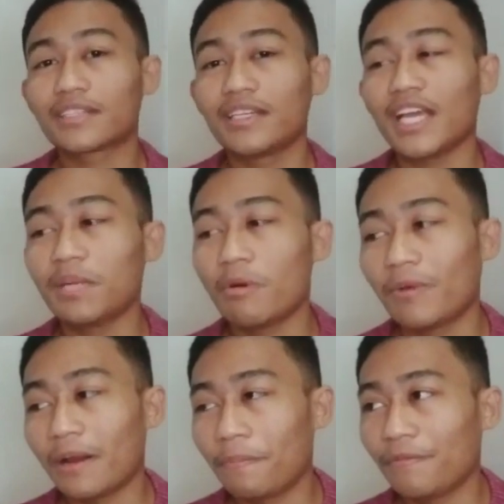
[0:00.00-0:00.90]
Jadi ada
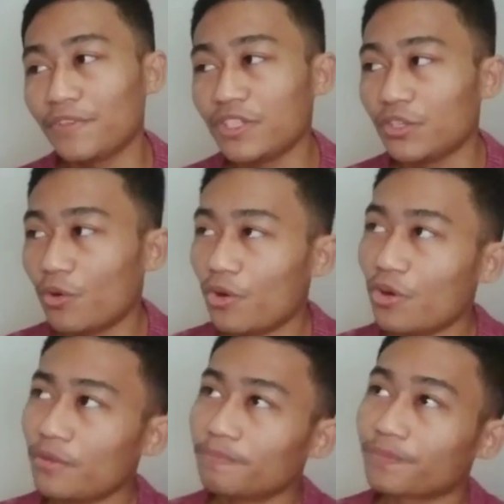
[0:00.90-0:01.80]
beberapa
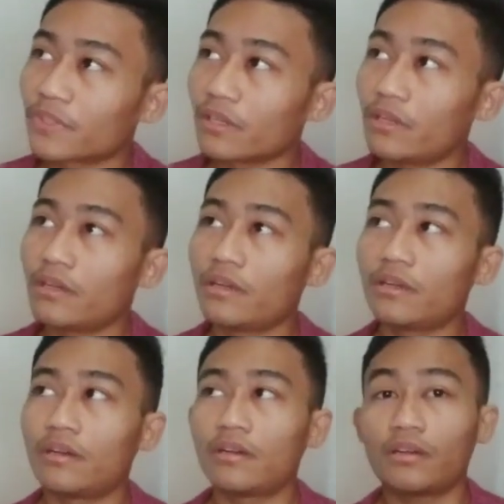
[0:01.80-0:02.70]
video
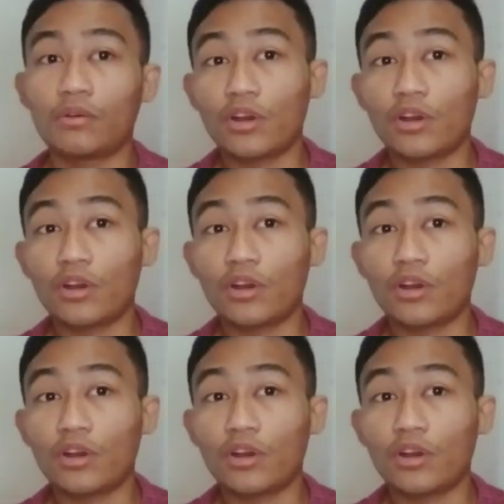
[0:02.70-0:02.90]
Eh,